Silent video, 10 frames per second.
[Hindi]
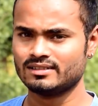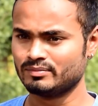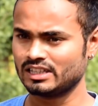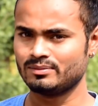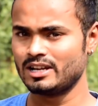
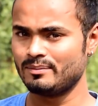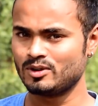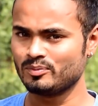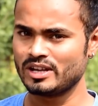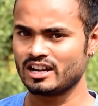मतलब
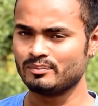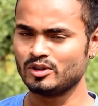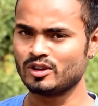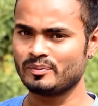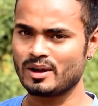लैपटॉप या
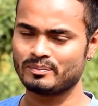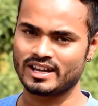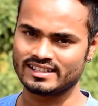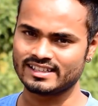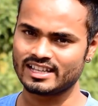कंप्यूटर पे आप
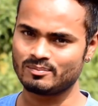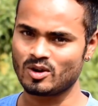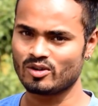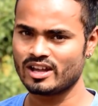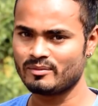कैसे देख
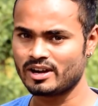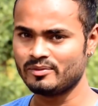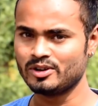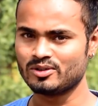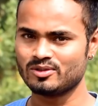पाओगे हमारे
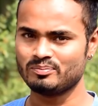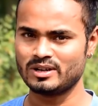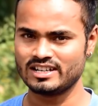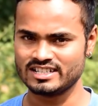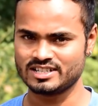वीडियो को
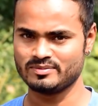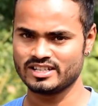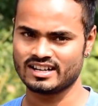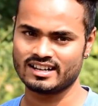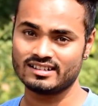प्लेलिस्ट में
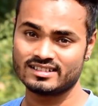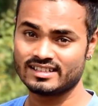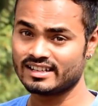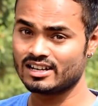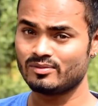जाकर
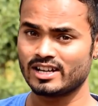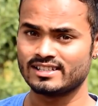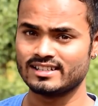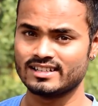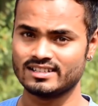सीरियली बाई
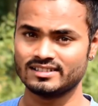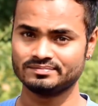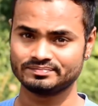सीरियली